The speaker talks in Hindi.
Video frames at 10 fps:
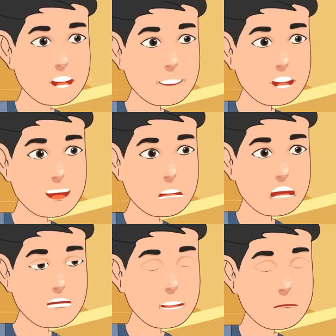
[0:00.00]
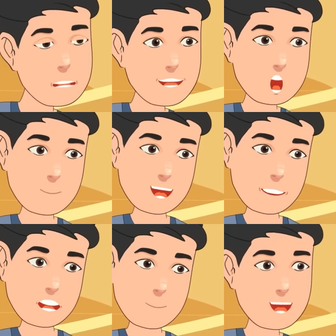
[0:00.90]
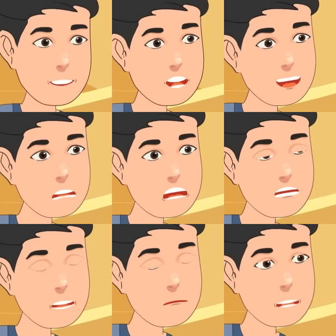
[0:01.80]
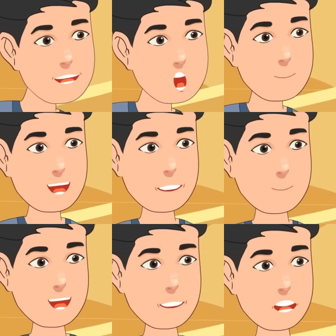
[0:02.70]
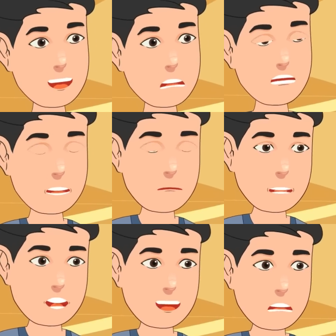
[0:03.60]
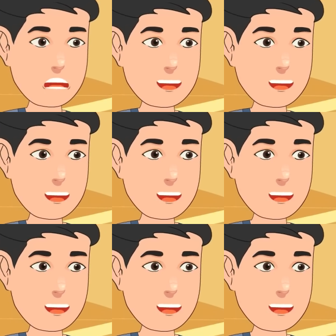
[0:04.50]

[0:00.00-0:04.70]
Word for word: शांतनु ने कहा कि मुझे यही देखना है कि यहाँ लाभ होता है या